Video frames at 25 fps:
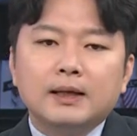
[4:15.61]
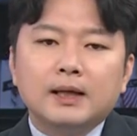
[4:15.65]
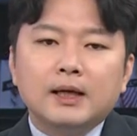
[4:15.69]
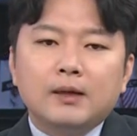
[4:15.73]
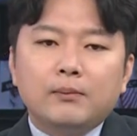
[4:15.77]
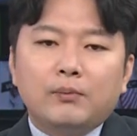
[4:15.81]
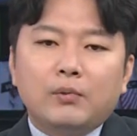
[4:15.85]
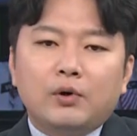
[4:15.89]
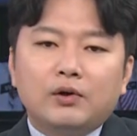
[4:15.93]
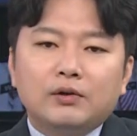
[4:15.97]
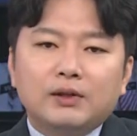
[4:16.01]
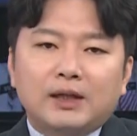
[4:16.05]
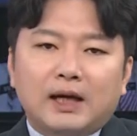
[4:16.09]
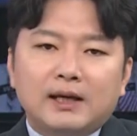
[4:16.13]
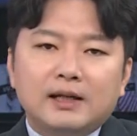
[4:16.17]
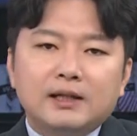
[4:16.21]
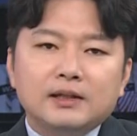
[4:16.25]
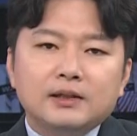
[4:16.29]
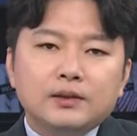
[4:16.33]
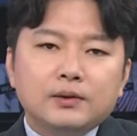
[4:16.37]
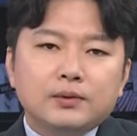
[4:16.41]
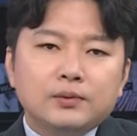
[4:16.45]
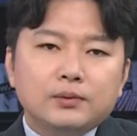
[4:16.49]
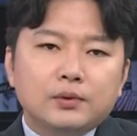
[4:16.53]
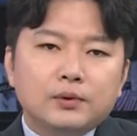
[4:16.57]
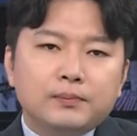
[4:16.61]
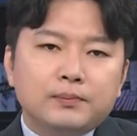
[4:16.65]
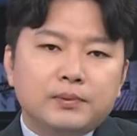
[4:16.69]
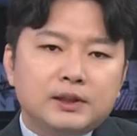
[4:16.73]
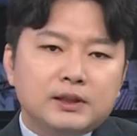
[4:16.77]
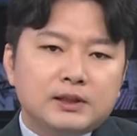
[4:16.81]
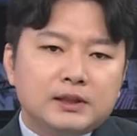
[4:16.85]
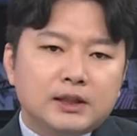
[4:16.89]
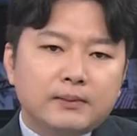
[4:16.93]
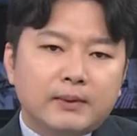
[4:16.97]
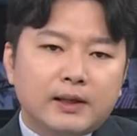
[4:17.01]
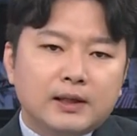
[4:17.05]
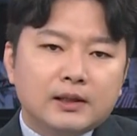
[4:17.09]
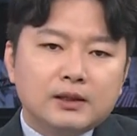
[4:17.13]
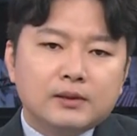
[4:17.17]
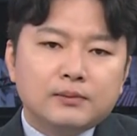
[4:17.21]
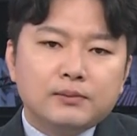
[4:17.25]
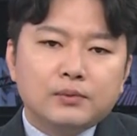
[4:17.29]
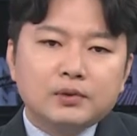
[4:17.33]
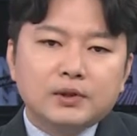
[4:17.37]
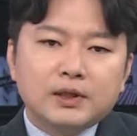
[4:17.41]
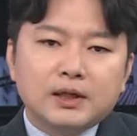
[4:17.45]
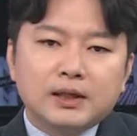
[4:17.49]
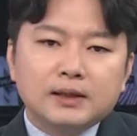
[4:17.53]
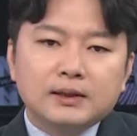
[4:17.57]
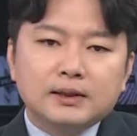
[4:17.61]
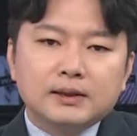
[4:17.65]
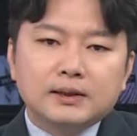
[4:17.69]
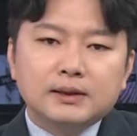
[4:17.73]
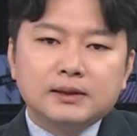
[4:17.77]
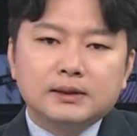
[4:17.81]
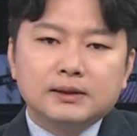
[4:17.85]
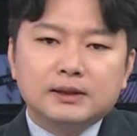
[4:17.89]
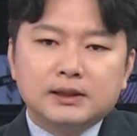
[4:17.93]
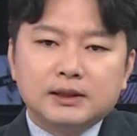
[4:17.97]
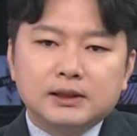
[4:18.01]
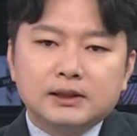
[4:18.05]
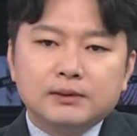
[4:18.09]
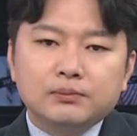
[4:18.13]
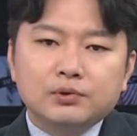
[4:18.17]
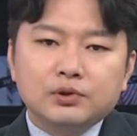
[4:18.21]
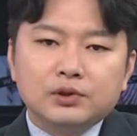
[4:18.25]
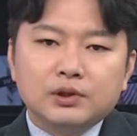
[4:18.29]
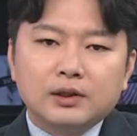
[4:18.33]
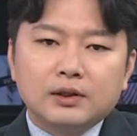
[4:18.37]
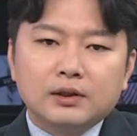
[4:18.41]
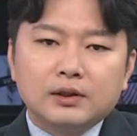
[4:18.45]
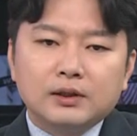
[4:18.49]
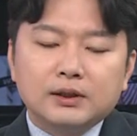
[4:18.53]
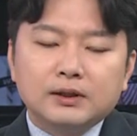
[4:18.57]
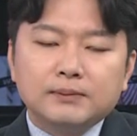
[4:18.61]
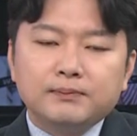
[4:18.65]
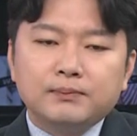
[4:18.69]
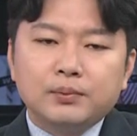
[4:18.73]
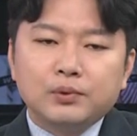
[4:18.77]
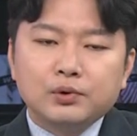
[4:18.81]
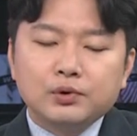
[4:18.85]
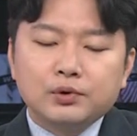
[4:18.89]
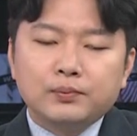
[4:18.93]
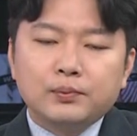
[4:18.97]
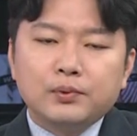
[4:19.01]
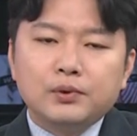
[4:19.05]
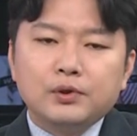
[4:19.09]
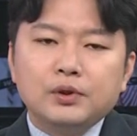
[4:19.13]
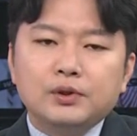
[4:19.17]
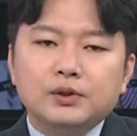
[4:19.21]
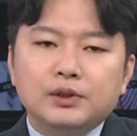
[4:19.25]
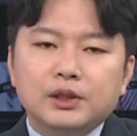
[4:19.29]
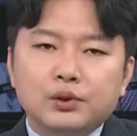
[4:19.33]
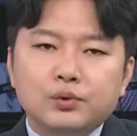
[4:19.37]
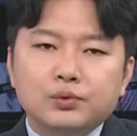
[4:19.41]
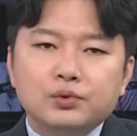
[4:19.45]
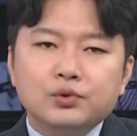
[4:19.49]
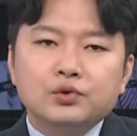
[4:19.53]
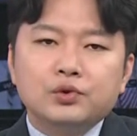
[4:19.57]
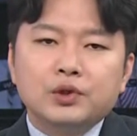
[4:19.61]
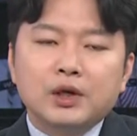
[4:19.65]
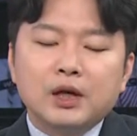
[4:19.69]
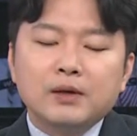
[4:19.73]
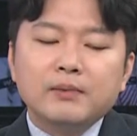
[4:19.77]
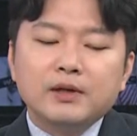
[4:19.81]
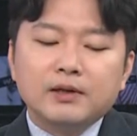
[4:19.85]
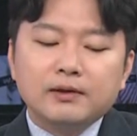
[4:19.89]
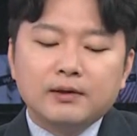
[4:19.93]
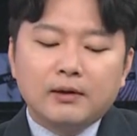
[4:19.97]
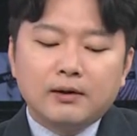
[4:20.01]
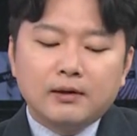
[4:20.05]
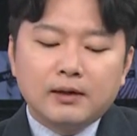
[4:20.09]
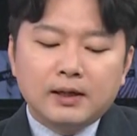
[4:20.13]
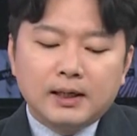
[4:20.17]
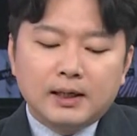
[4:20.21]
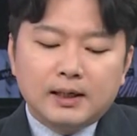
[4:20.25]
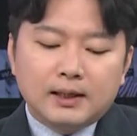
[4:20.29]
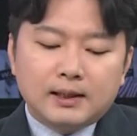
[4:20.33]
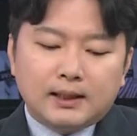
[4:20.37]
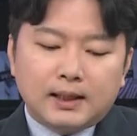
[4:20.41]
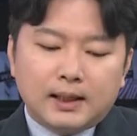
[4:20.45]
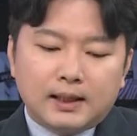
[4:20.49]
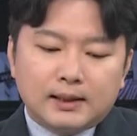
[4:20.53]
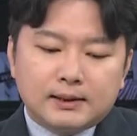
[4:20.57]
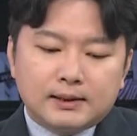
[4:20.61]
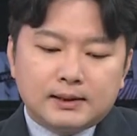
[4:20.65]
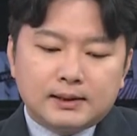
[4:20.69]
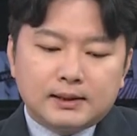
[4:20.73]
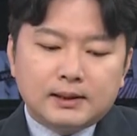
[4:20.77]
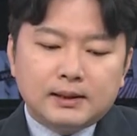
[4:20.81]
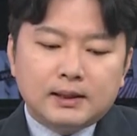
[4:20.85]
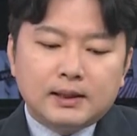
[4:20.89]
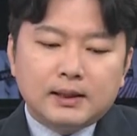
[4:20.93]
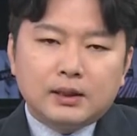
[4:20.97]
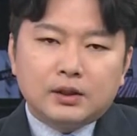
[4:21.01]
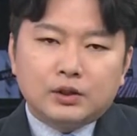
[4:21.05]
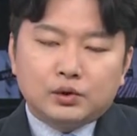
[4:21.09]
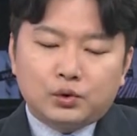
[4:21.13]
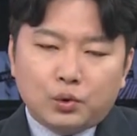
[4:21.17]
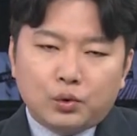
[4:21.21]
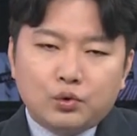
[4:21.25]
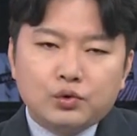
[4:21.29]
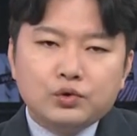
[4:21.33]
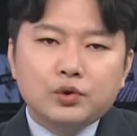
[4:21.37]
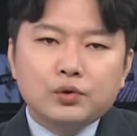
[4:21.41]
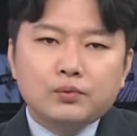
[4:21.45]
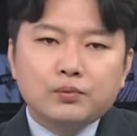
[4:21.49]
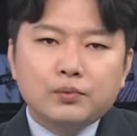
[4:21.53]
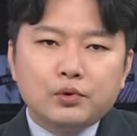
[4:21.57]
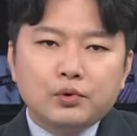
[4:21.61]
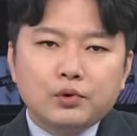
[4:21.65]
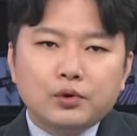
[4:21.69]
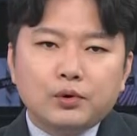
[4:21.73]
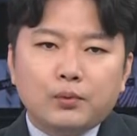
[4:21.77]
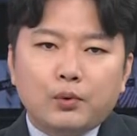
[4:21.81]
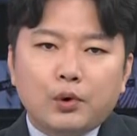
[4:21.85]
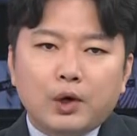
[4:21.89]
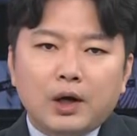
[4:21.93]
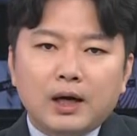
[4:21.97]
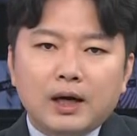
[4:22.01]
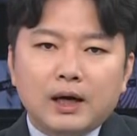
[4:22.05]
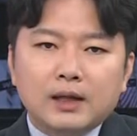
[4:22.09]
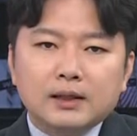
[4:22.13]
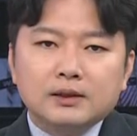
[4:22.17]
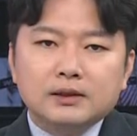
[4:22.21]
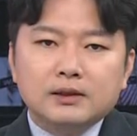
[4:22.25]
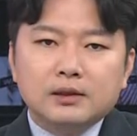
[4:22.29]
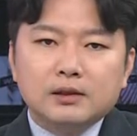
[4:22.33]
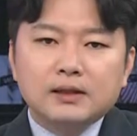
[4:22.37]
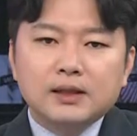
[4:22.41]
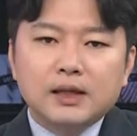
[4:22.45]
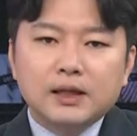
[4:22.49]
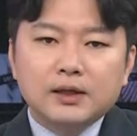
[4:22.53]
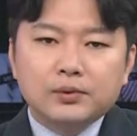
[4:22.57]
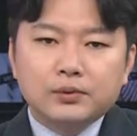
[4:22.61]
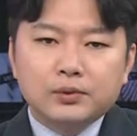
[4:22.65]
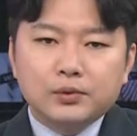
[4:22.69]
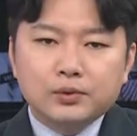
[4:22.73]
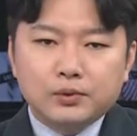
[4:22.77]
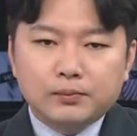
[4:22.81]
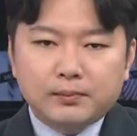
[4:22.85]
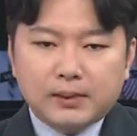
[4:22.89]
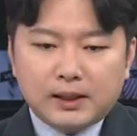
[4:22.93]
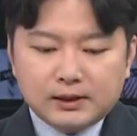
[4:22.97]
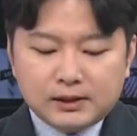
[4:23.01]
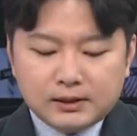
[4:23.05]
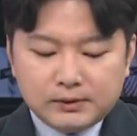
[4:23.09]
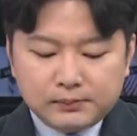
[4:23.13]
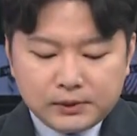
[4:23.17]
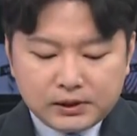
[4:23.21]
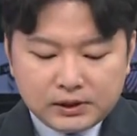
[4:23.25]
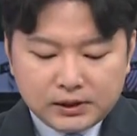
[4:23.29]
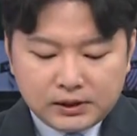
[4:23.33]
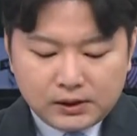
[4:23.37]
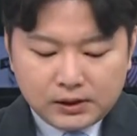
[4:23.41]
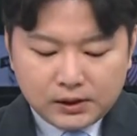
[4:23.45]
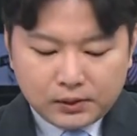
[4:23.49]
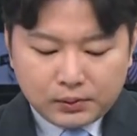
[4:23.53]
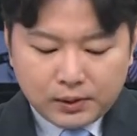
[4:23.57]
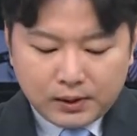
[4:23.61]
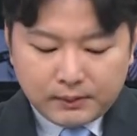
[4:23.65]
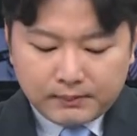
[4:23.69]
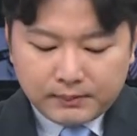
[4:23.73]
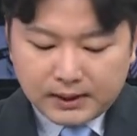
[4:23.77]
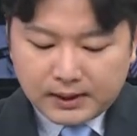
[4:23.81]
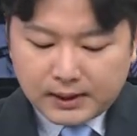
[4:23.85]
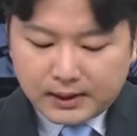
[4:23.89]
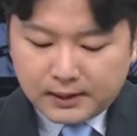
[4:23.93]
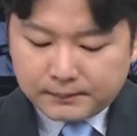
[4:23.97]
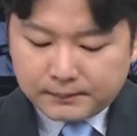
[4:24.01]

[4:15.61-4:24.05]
뭐 단기적으로 V자 반등보다는 지금부터는 포트폴리오 재구축하면서 다시 좋은 종목으로 모아가는 전략으로 좀 말씀을 드리려고 합니다.